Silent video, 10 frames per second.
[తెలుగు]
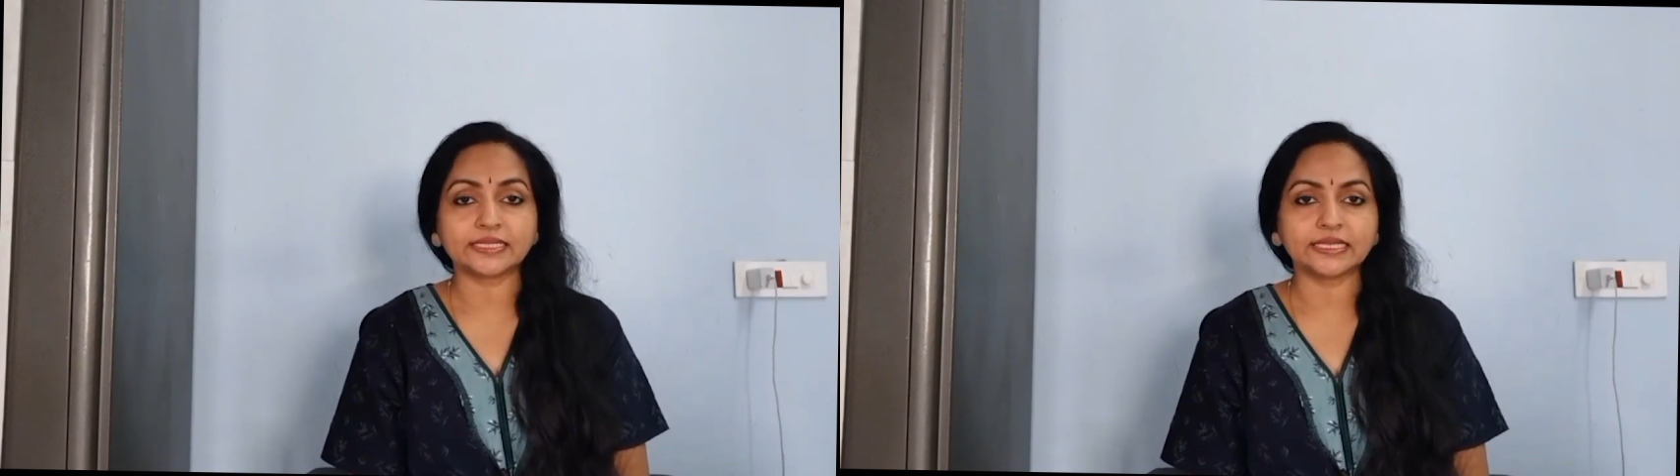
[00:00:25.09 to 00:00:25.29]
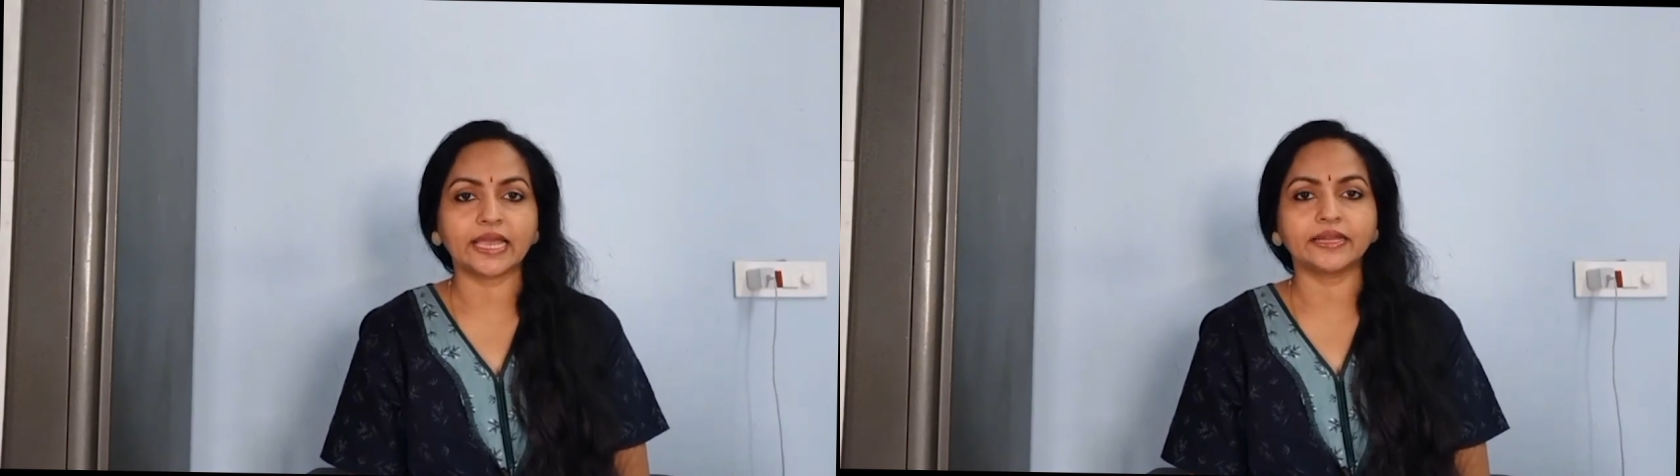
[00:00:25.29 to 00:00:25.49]

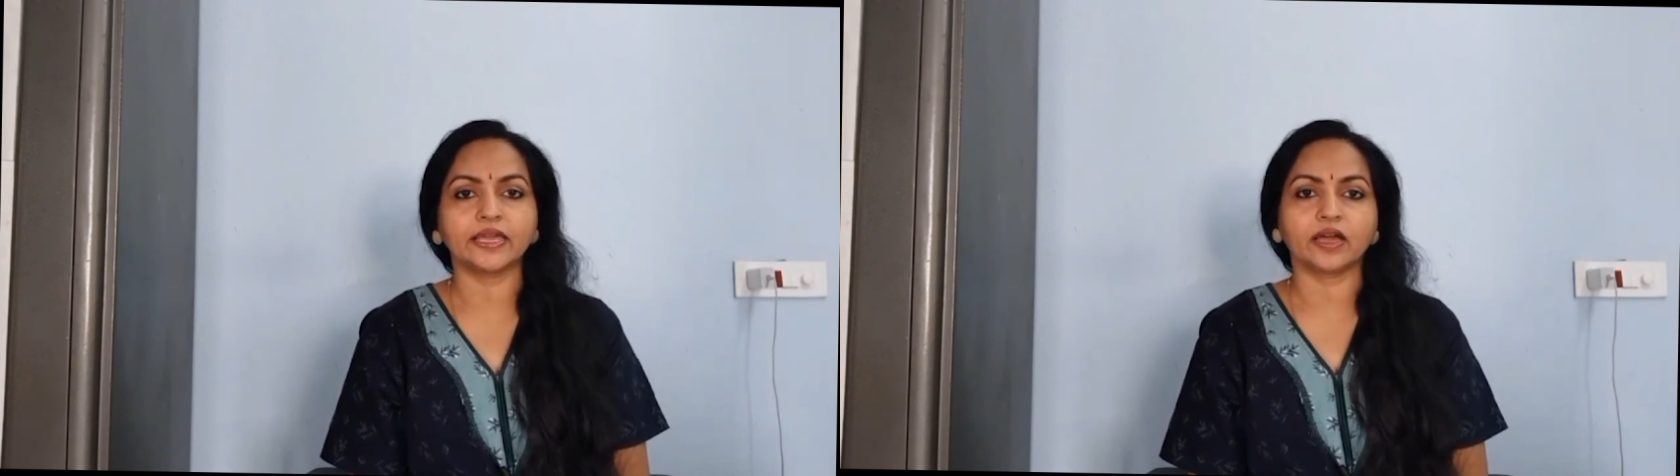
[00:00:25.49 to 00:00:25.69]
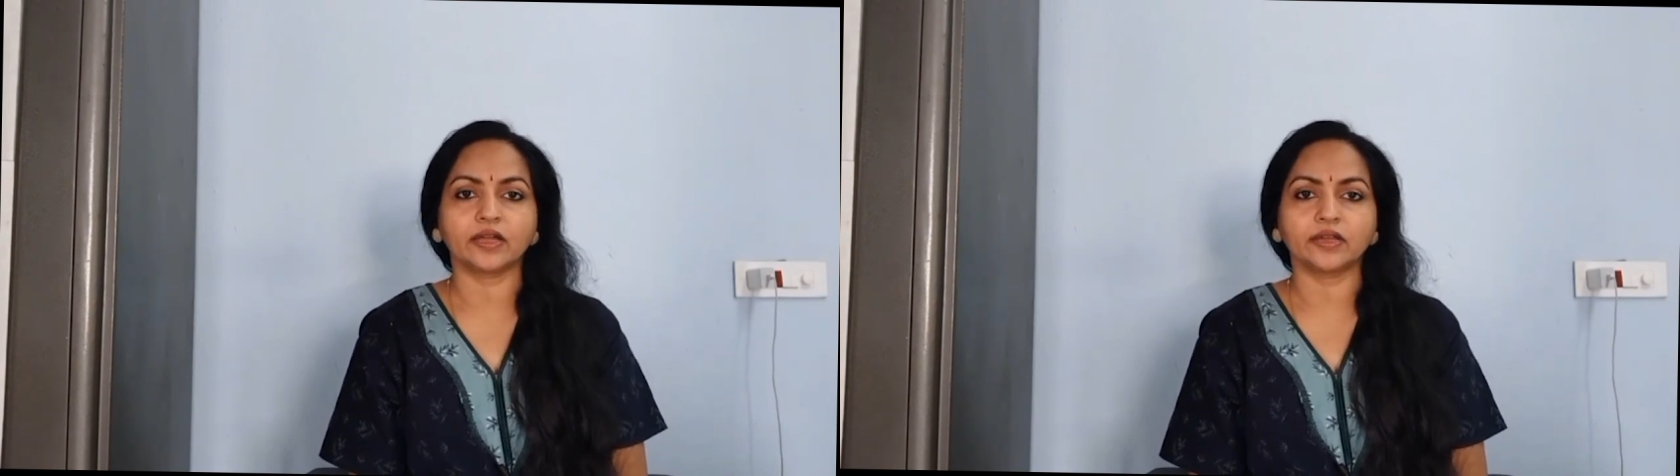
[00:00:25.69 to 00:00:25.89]

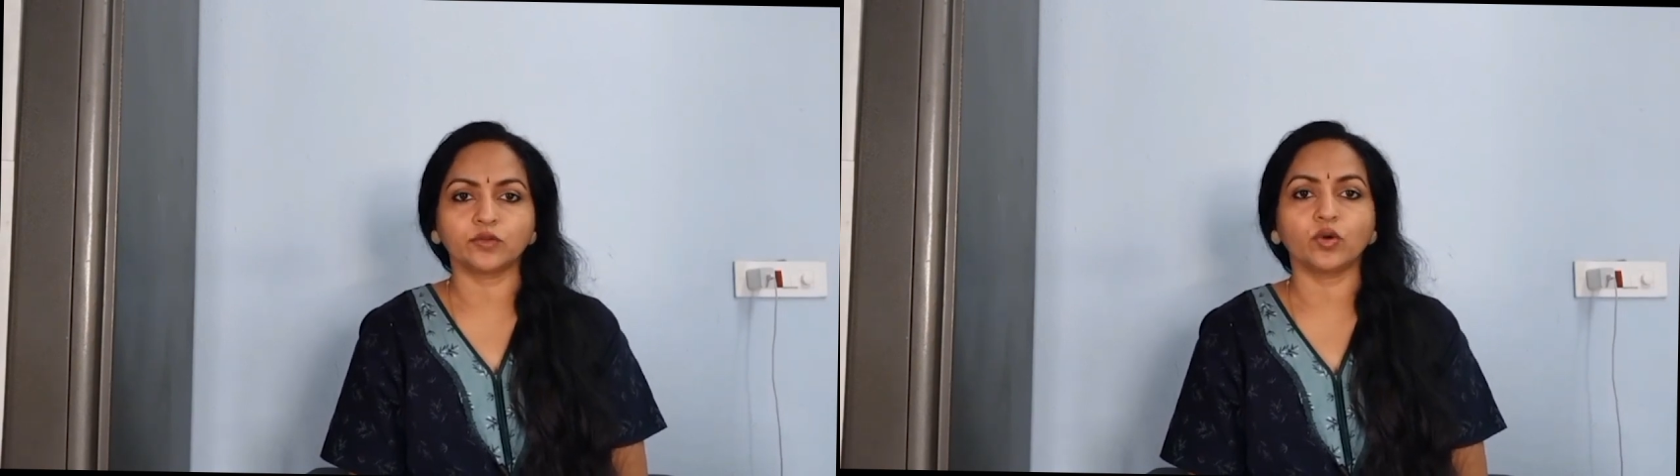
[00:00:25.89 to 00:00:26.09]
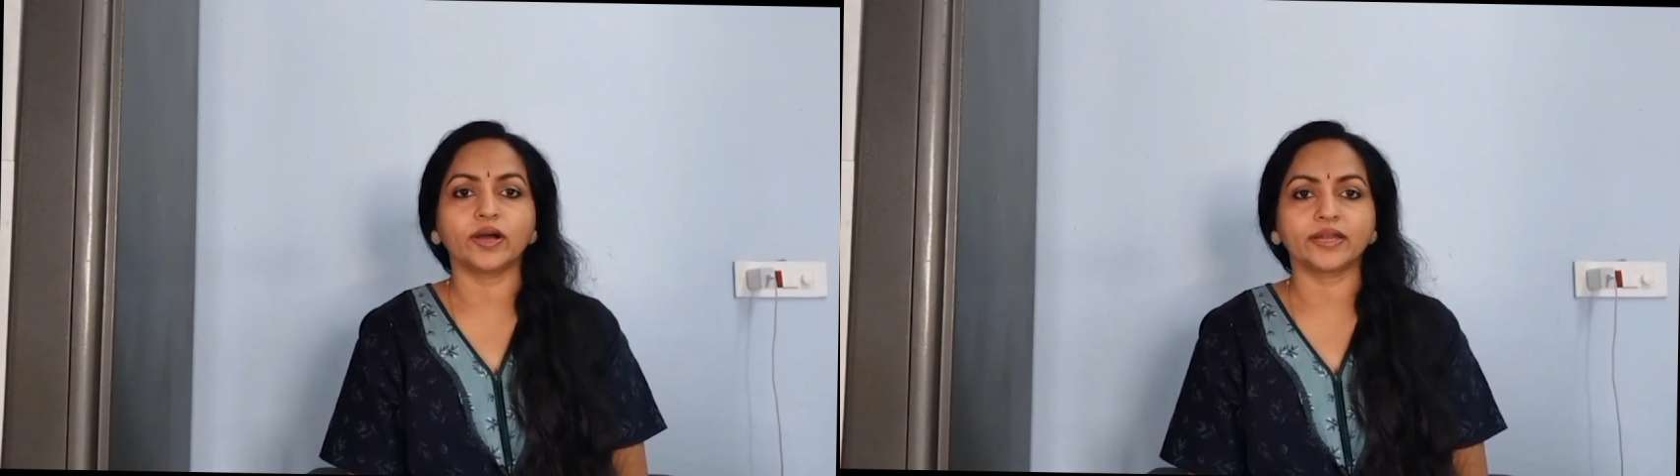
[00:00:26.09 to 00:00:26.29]
సిఐడి
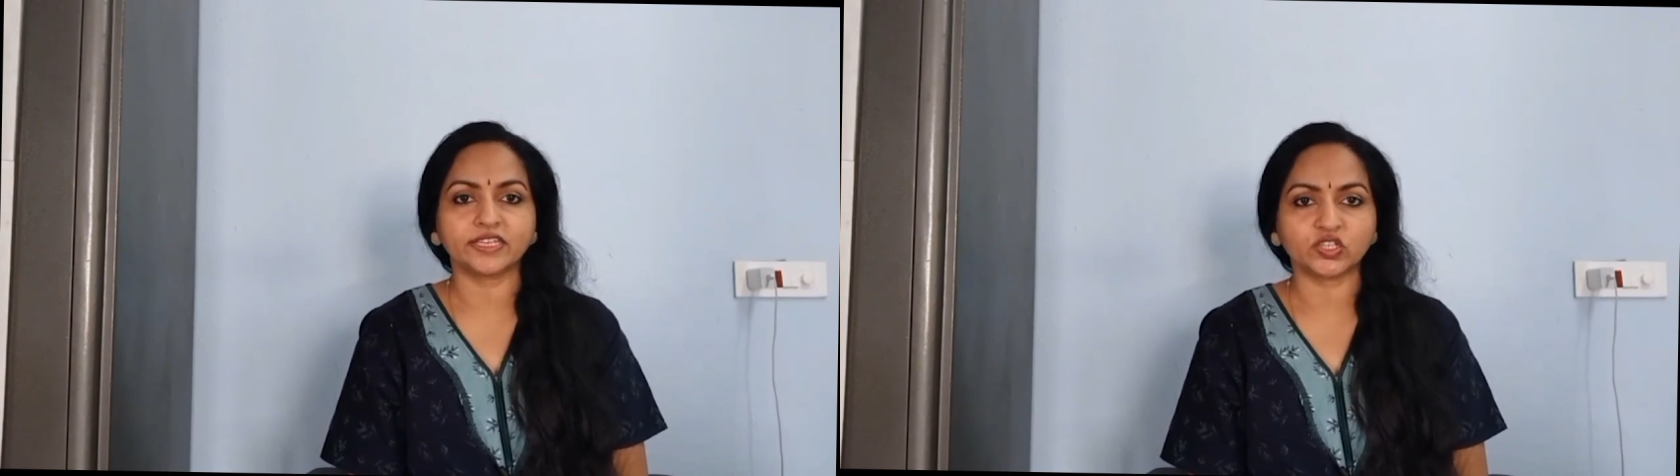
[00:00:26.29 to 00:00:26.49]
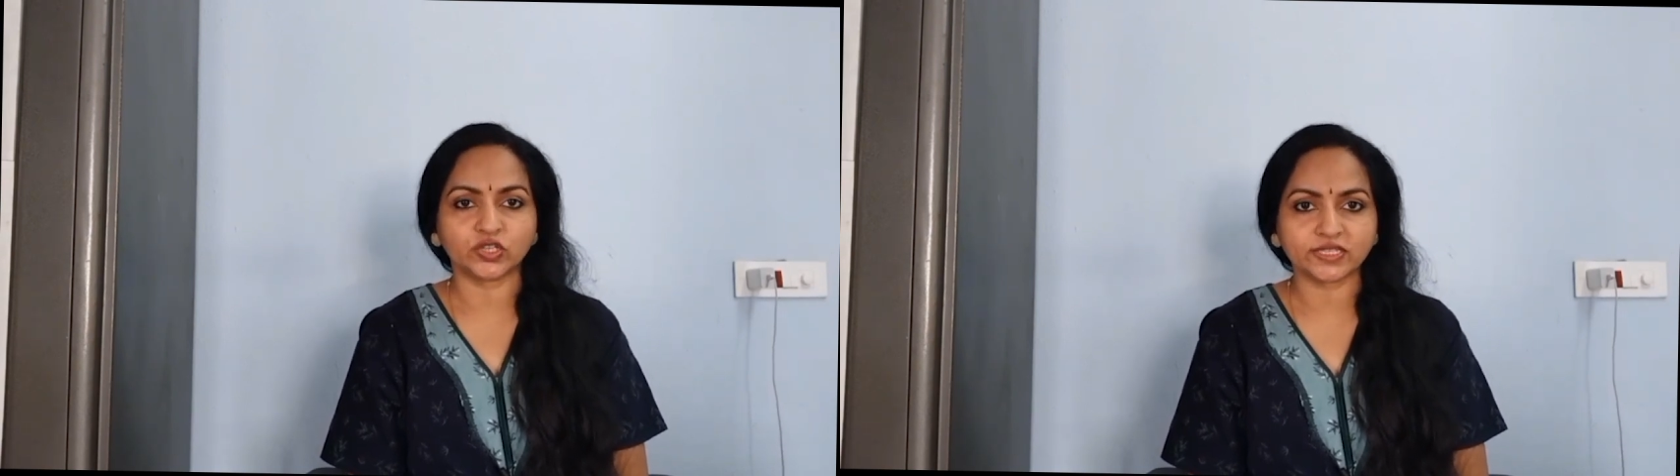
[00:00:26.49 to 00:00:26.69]
ఆయనను అరెస్ట్